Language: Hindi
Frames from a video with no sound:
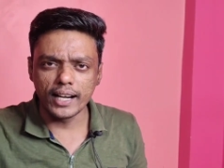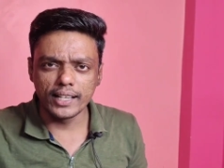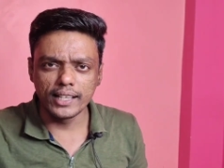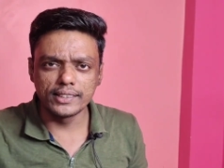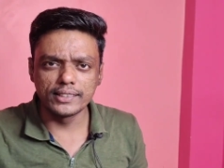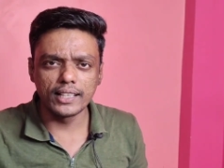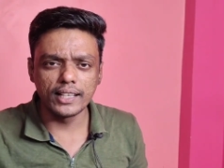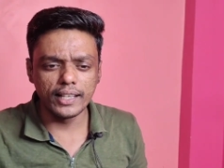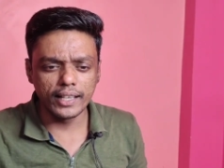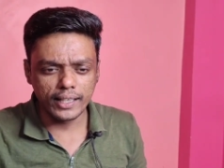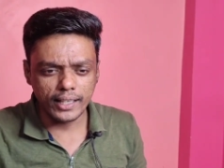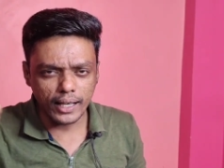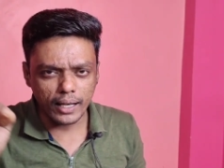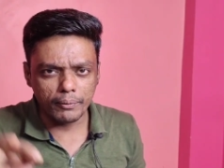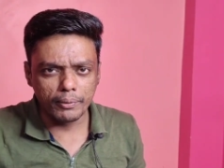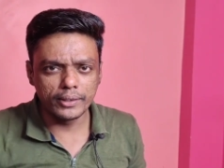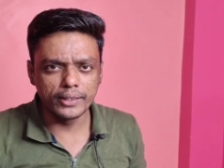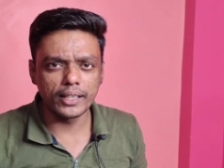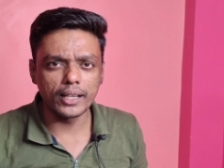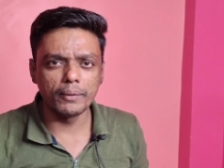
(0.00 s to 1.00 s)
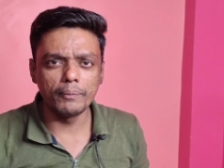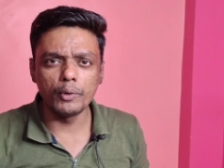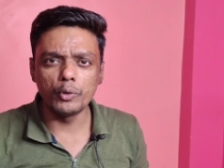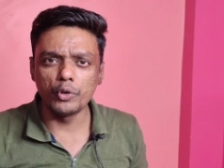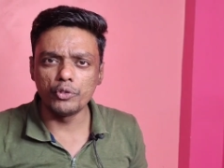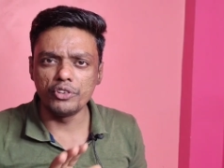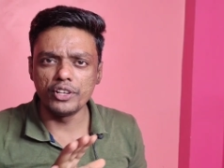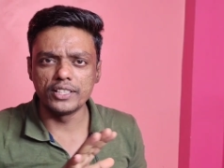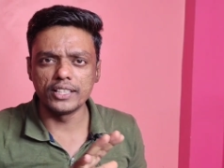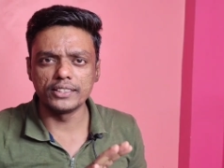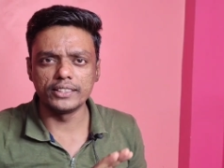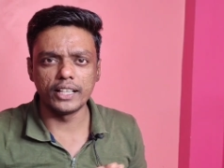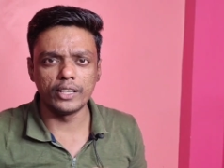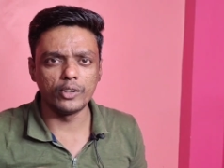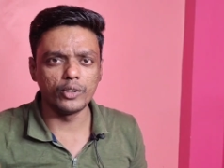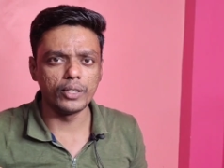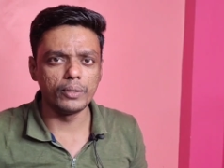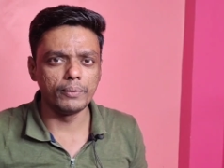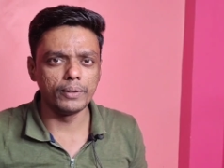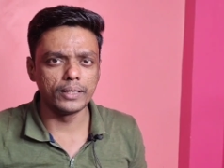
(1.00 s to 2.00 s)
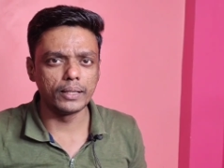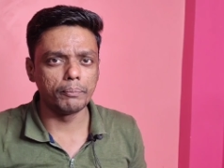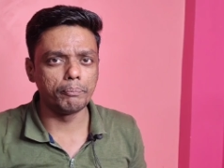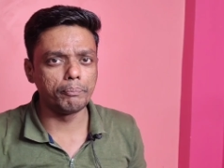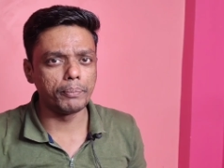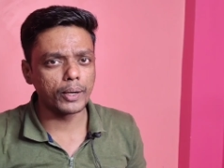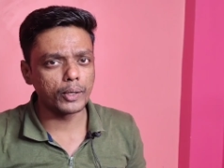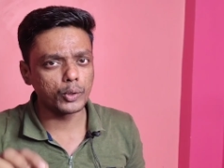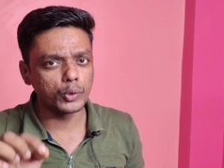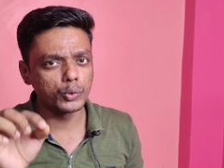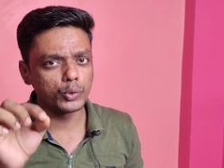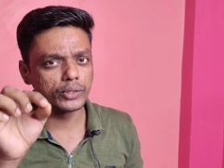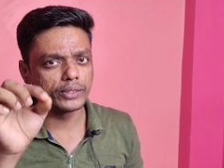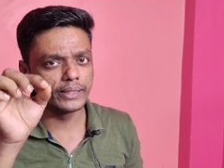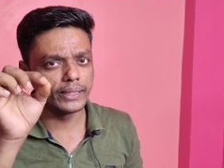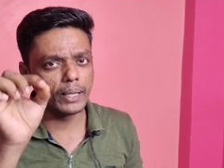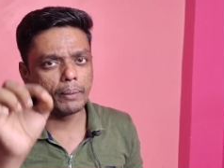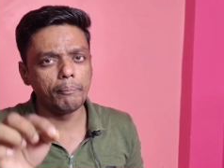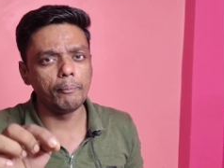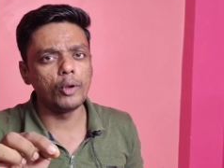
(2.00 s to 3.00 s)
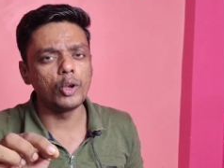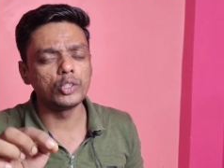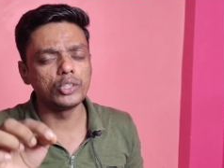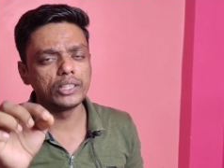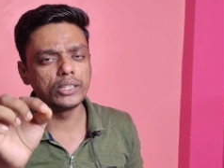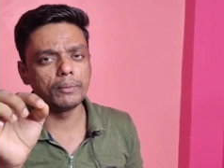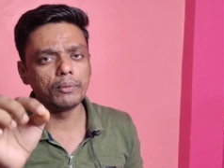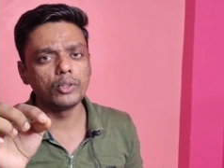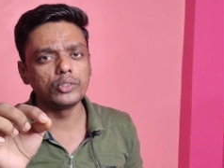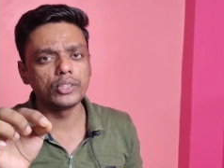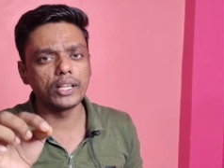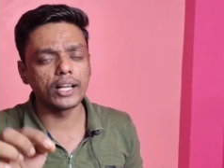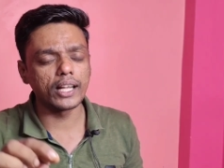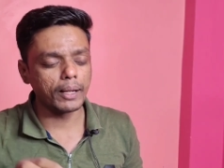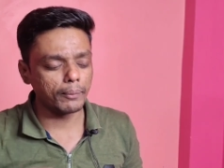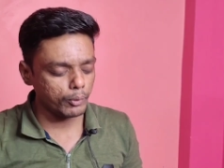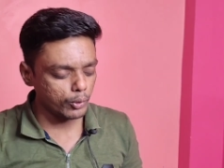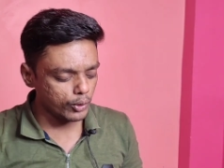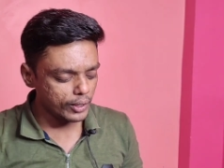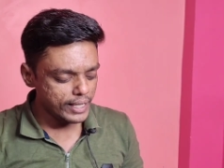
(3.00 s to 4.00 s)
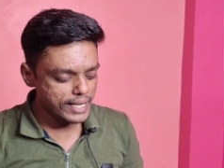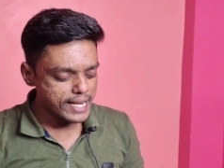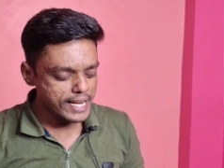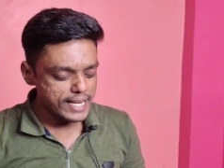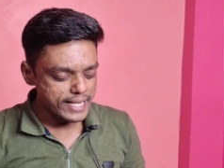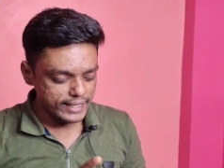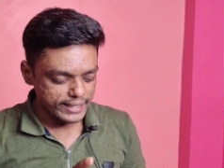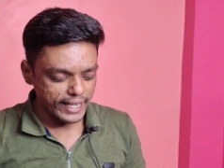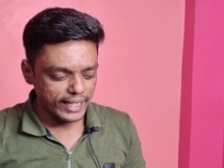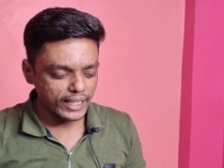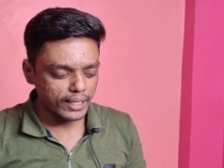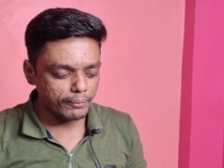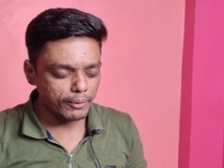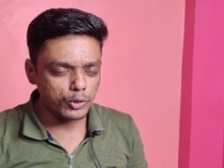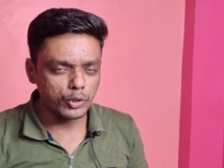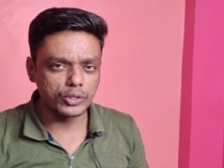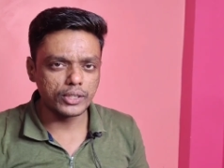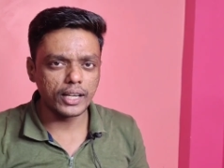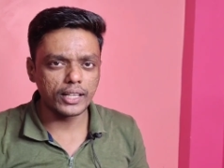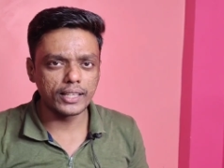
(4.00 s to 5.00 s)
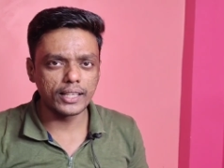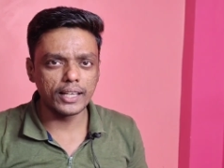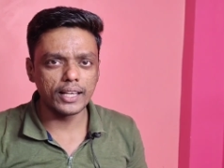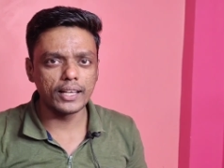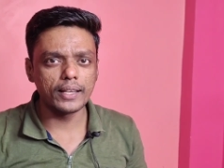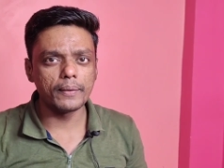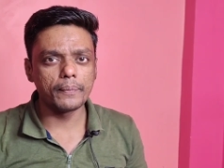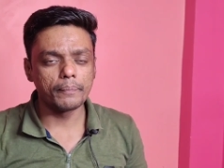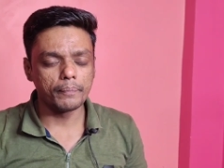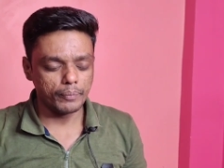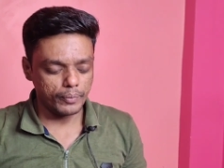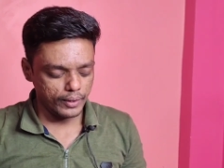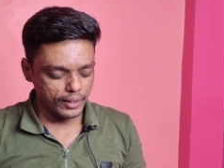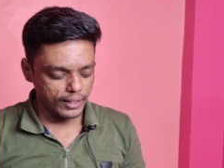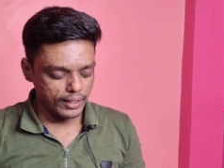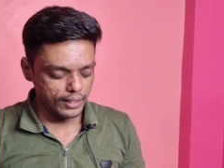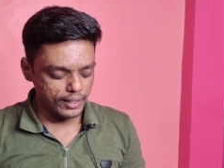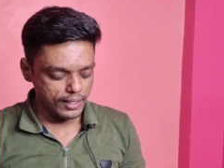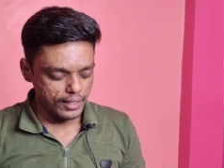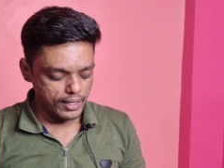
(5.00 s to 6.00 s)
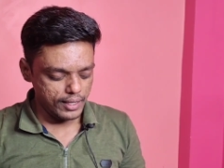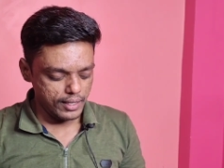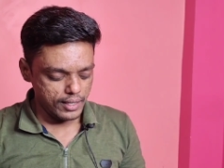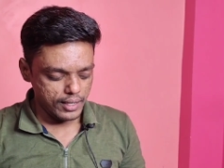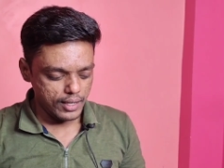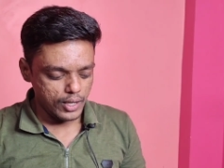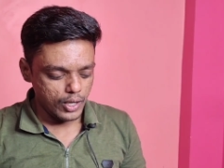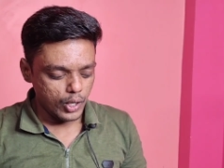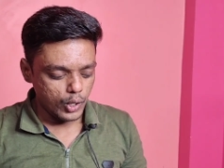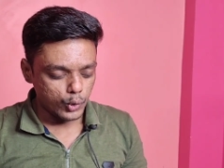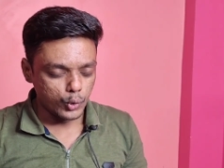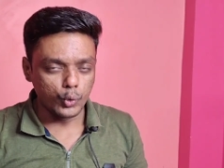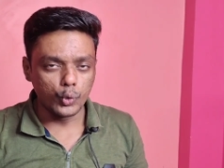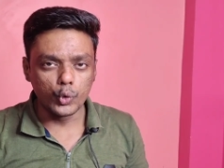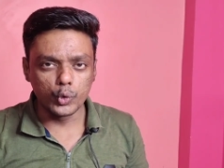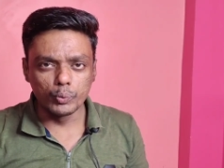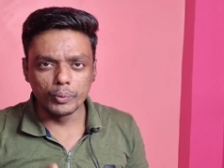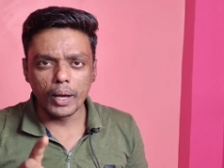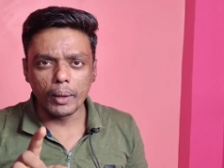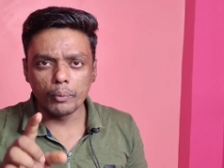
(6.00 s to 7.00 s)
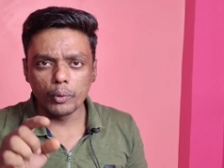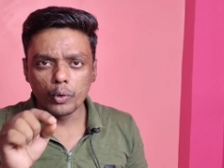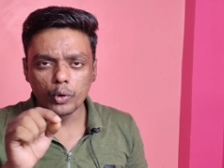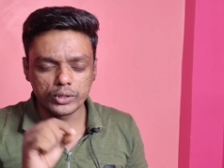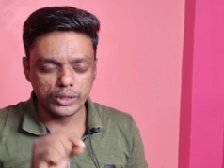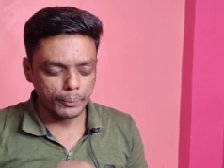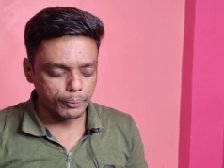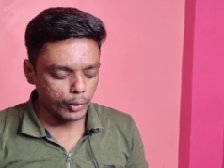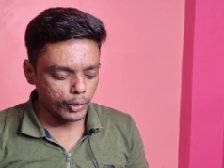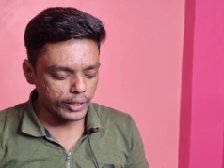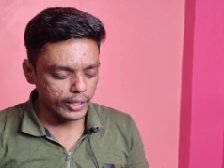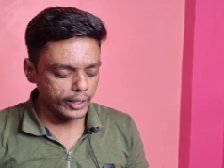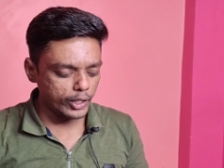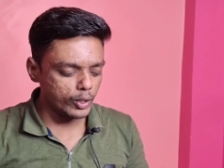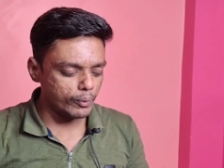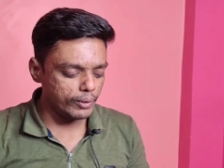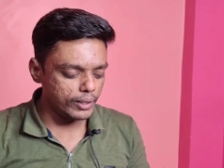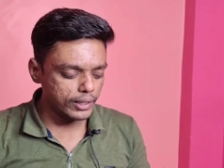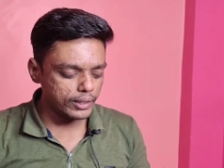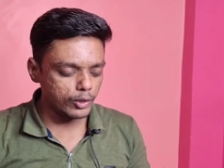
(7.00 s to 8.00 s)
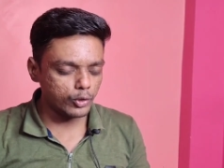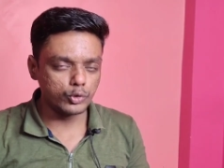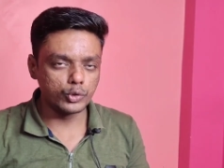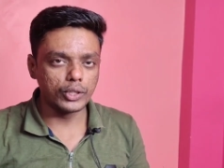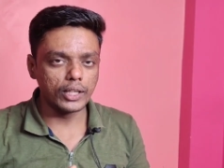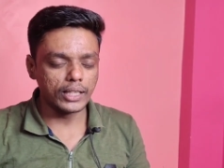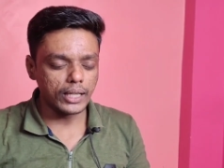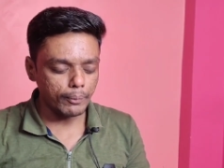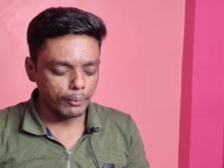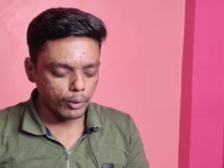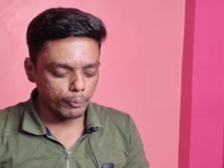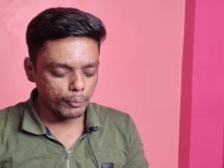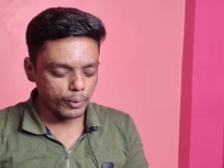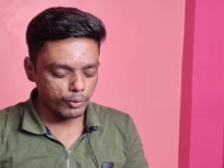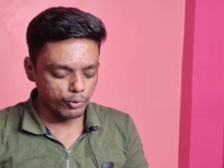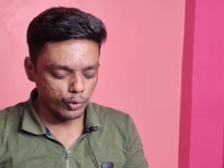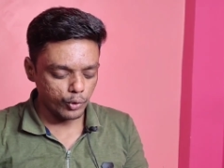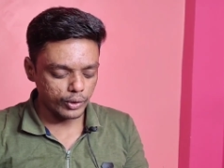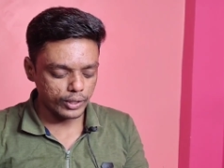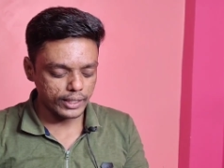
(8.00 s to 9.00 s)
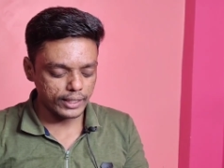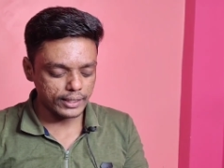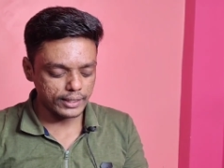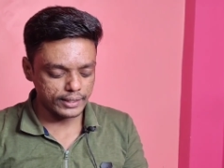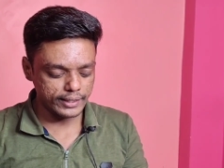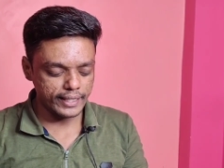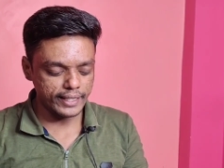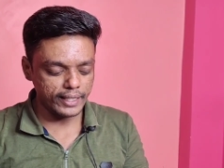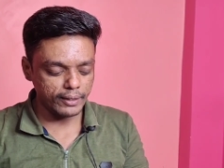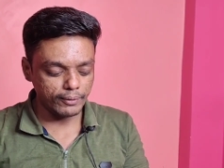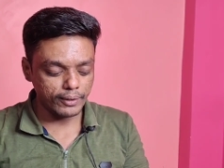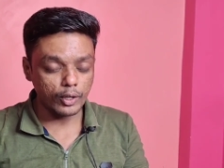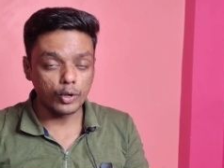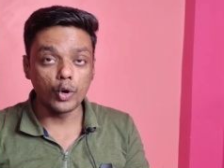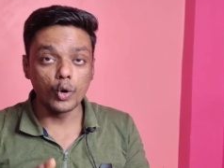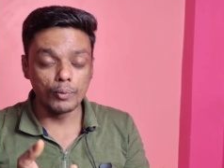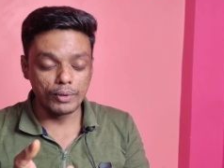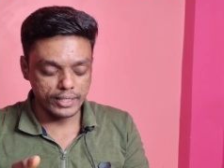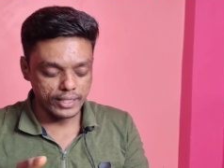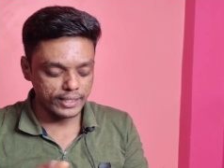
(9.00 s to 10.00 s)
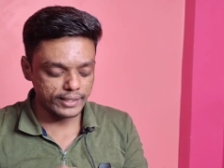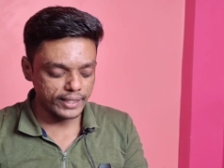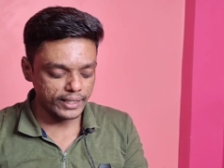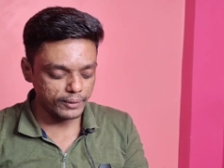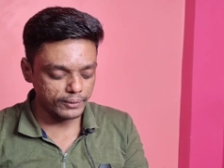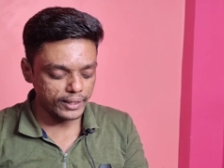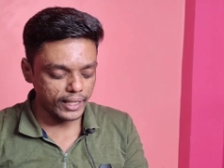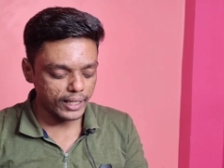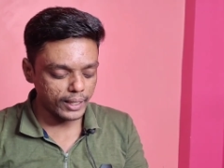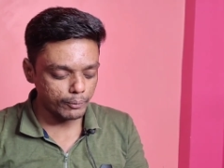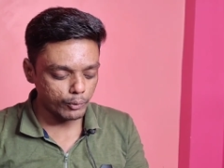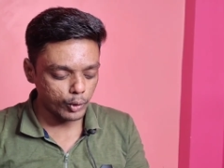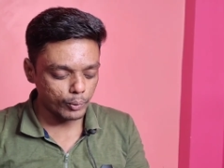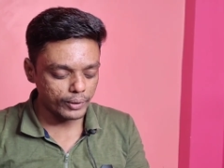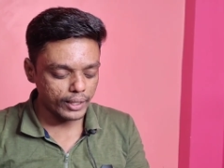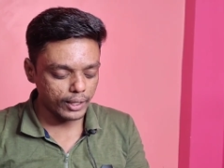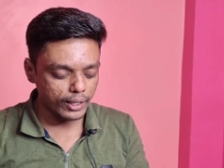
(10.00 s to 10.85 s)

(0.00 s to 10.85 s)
स्टार्टिंग से लेकर अभी तक हमें वो फीचर देखने को नहीं मिलता पर दोस्तों सेम मीवा सिस्टम अगर आप लोग चाइना में यूज़ करते हैं तो उसमें आप लोगों को सपोर्ट देखने को मिल जाता है उसके लिए आप लोग अपने फ़ोन की सेटिंग में होम स्क्रीन सेटिंग में जाएंगे